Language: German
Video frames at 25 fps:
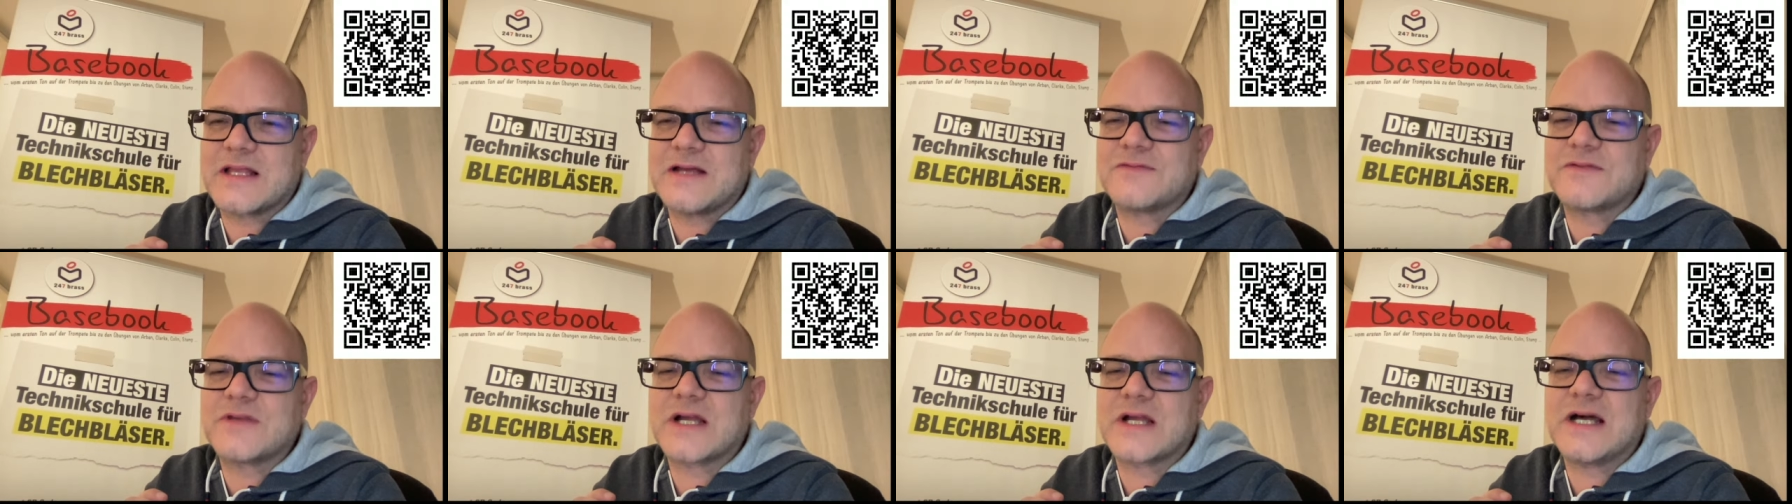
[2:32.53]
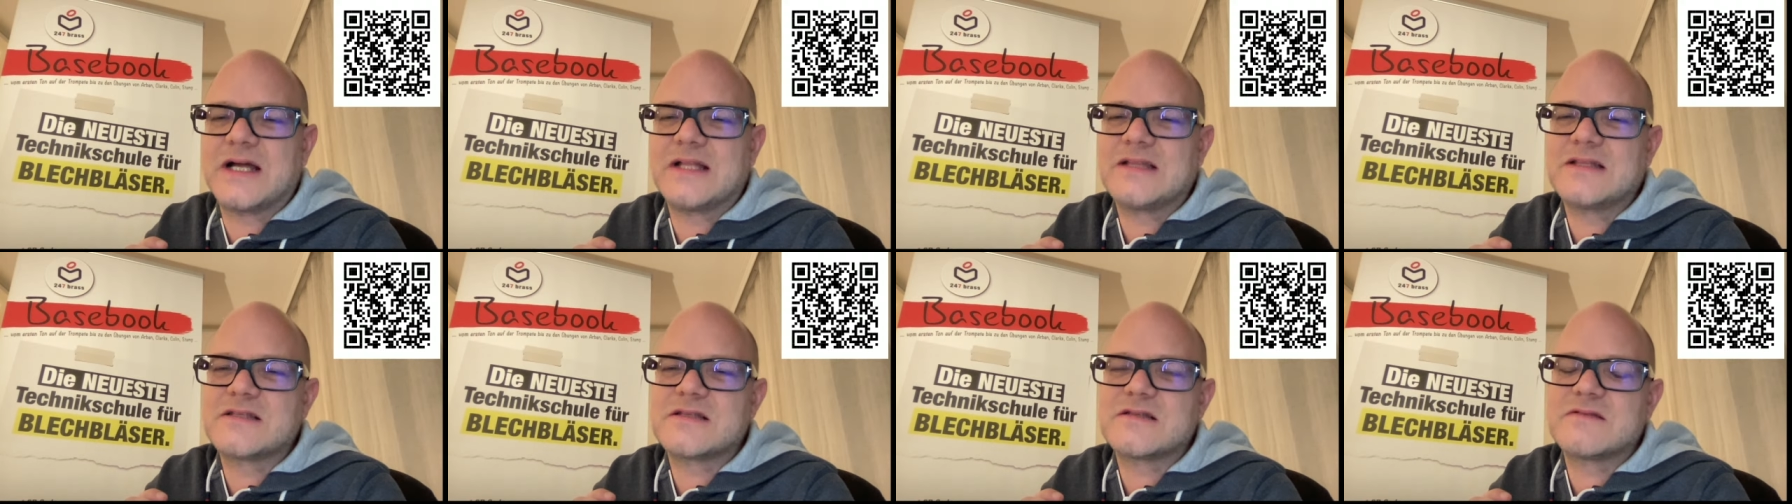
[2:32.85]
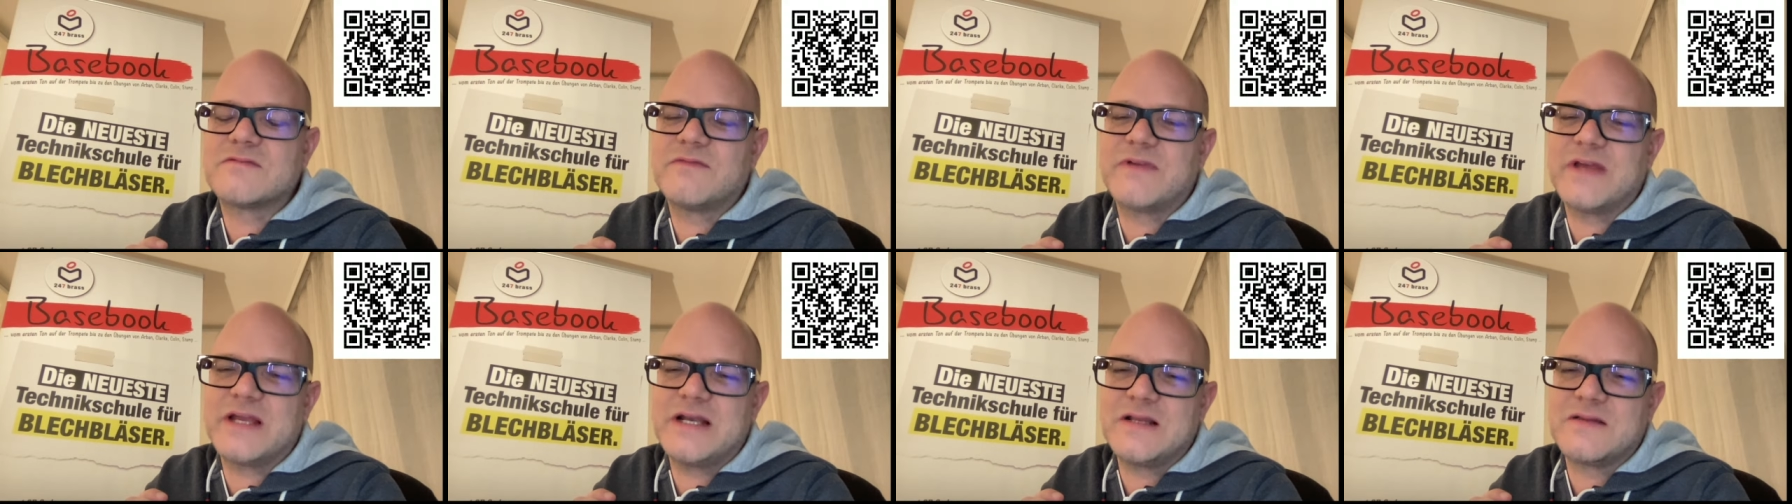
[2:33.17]
Auf der
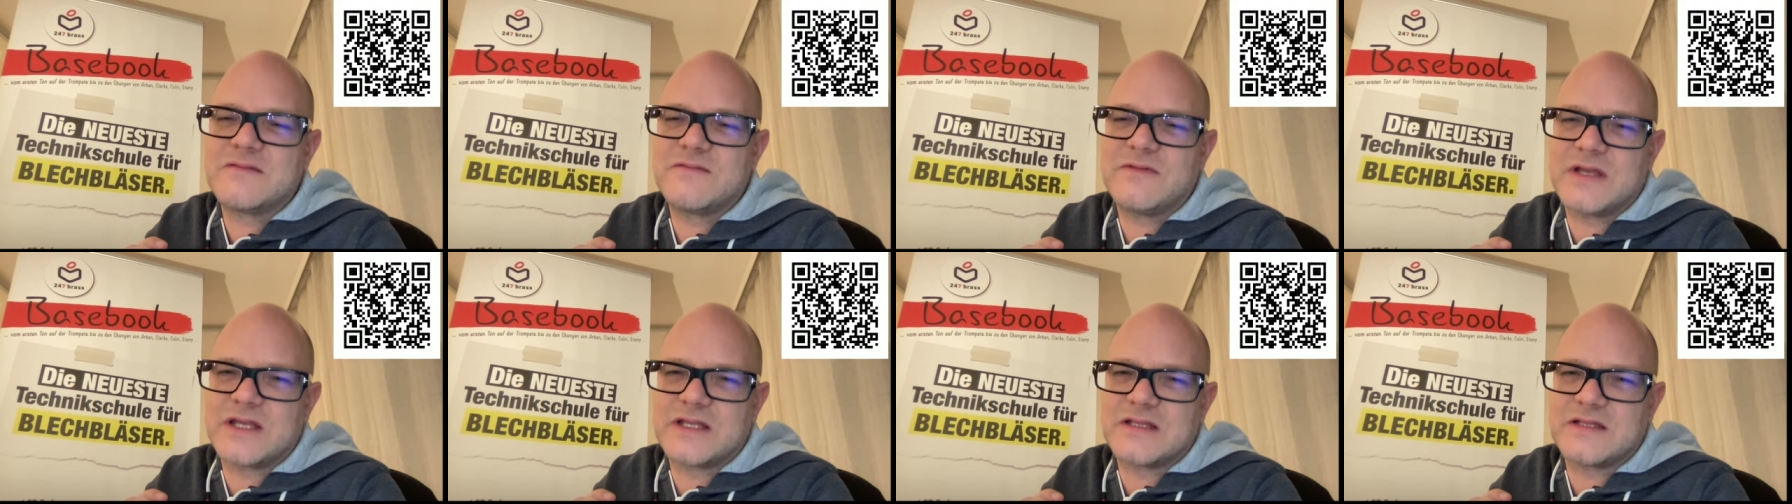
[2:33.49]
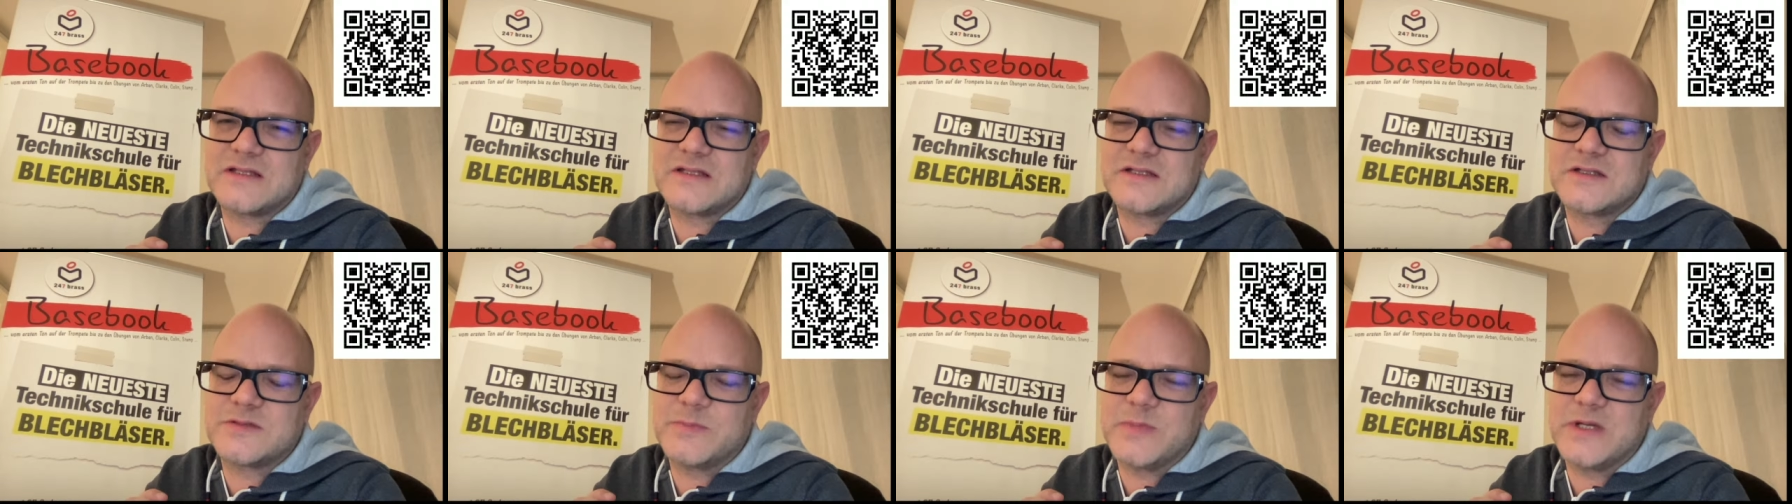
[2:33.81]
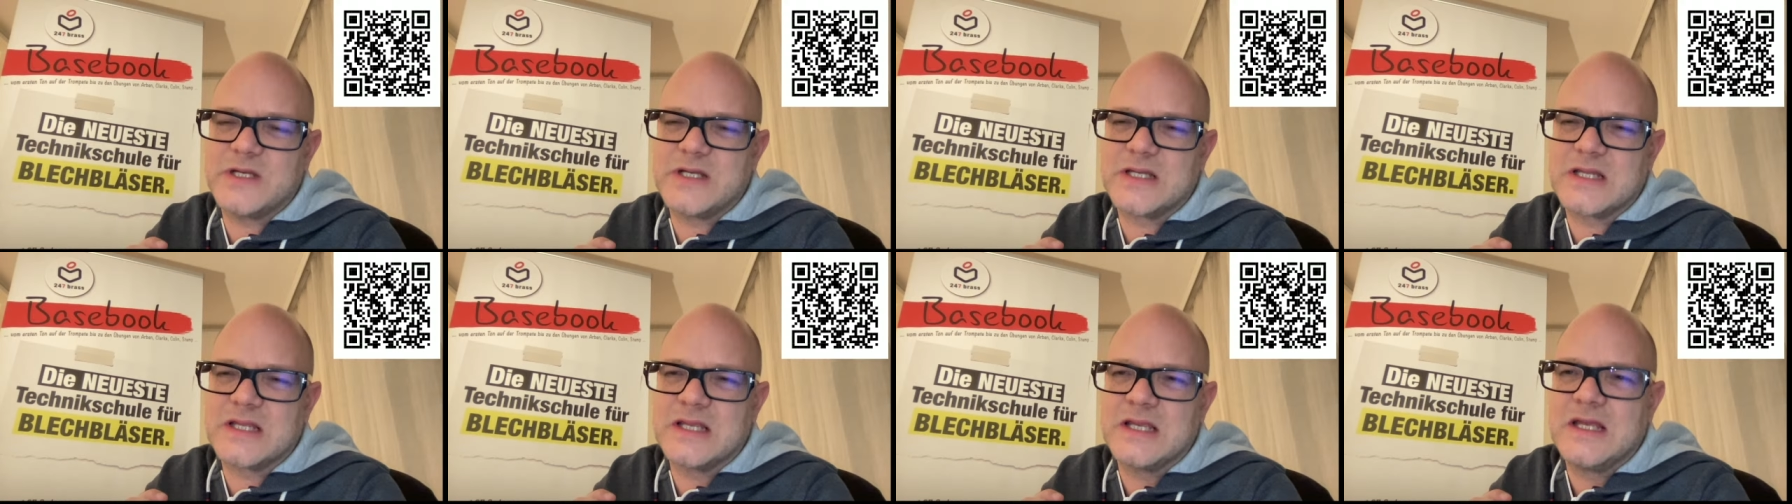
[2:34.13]
ganzen Welt werden die
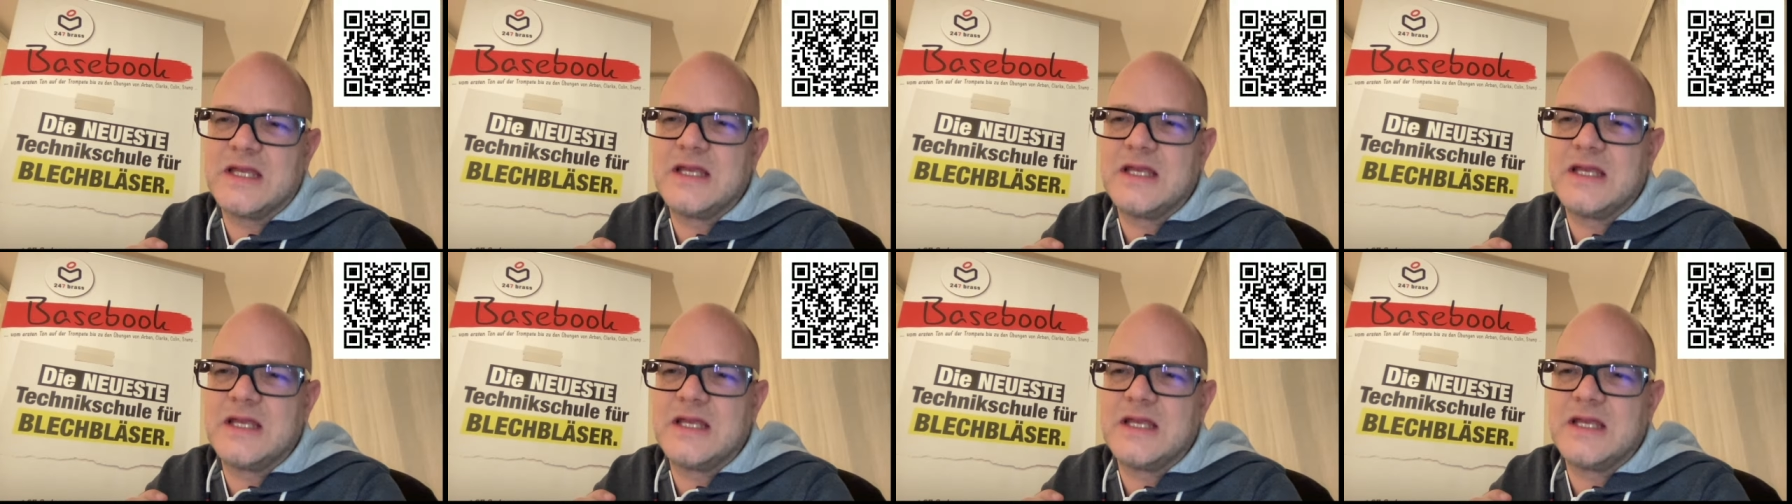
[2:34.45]
gespielt.